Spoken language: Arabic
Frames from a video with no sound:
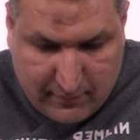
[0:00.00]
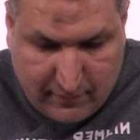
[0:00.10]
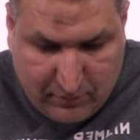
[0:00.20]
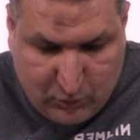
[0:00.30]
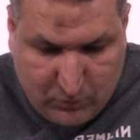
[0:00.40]

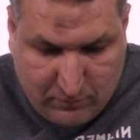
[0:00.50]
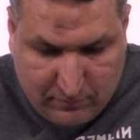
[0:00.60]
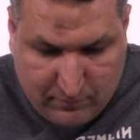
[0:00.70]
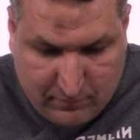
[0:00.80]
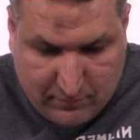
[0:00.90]
ده فيديو
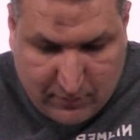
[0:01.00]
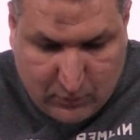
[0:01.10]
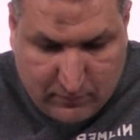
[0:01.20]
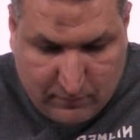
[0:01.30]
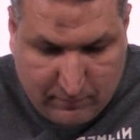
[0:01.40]

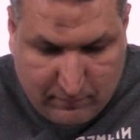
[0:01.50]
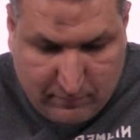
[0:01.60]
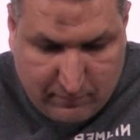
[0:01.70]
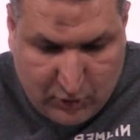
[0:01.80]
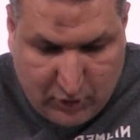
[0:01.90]

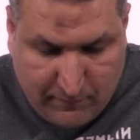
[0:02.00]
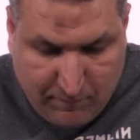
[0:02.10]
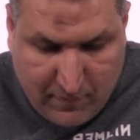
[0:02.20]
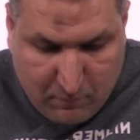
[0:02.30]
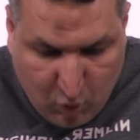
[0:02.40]
ماشي
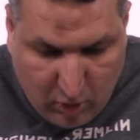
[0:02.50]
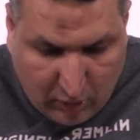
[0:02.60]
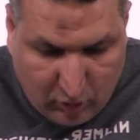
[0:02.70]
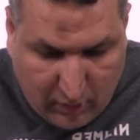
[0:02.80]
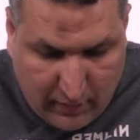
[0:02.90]
ممكن
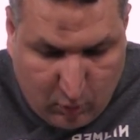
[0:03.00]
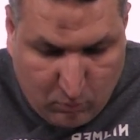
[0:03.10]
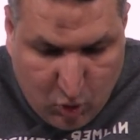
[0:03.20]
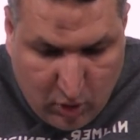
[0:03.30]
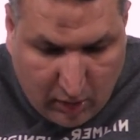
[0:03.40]
اقدر اغيره
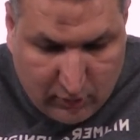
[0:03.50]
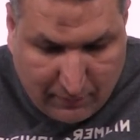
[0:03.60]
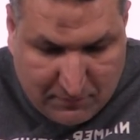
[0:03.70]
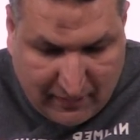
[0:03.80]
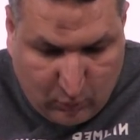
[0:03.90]
ممكن اقدر
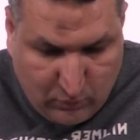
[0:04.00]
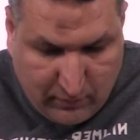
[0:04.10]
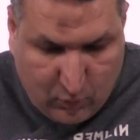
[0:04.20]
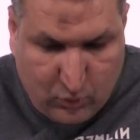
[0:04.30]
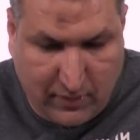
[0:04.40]
امسحه
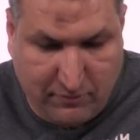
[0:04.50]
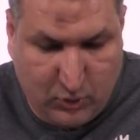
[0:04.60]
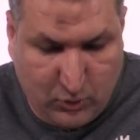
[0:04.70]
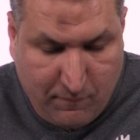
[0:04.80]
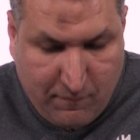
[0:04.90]
اهو ده
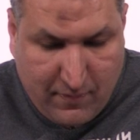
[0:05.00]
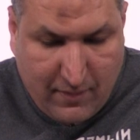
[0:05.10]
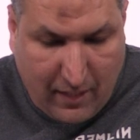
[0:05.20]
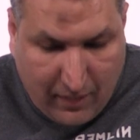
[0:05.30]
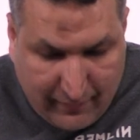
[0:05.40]
فيديو
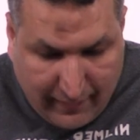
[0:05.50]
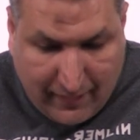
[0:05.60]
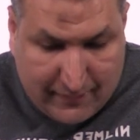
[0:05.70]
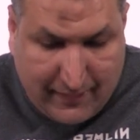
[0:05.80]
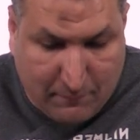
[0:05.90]
اقدر
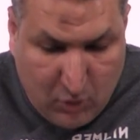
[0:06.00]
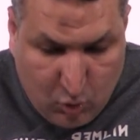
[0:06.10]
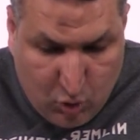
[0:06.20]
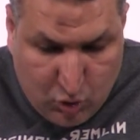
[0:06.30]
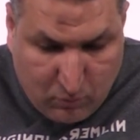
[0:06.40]
اقطع
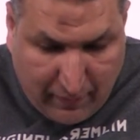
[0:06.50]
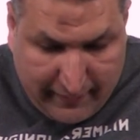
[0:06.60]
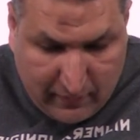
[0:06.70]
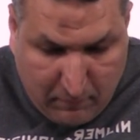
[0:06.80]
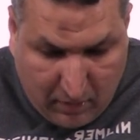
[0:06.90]
منه جزء
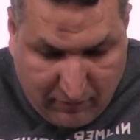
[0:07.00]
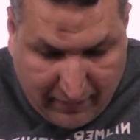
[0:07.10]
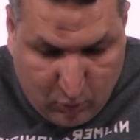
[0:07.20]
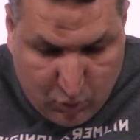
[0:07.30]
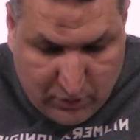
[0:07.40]
معين بقف
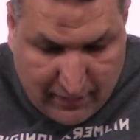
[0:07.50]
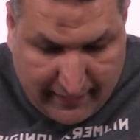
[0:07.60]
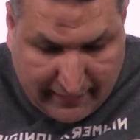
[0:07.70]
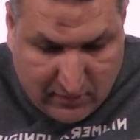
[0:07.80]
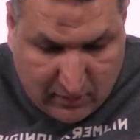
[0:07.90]
على الجزء اللي
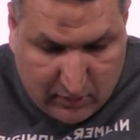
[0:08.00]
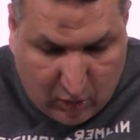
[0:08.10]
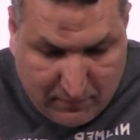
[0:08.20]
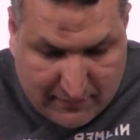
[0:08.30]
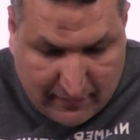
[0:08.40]
انا عايز
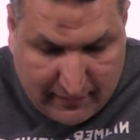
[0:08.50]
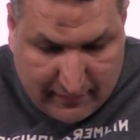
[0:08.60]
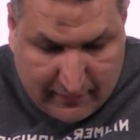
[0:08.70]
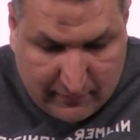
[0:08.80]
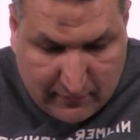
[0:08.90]
اقطعه مثلا
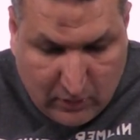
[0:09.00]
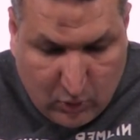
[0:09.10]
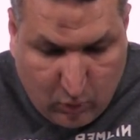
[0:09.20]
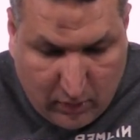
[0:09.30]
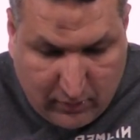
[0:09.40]
كده
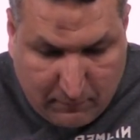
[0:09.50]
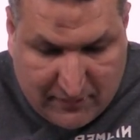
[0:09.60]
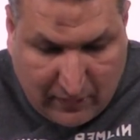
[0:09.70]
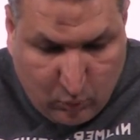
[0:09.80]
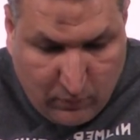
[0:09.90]
واقدر
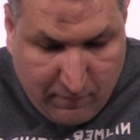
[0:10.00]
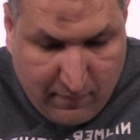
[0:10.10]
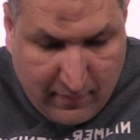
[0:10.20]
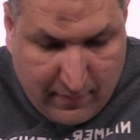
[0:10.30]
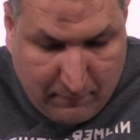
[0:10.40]
امسحه
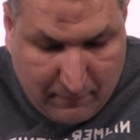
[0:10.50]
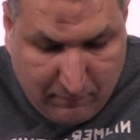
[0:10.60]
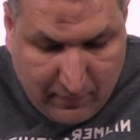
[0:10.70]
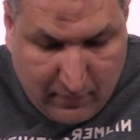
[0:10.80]
تمام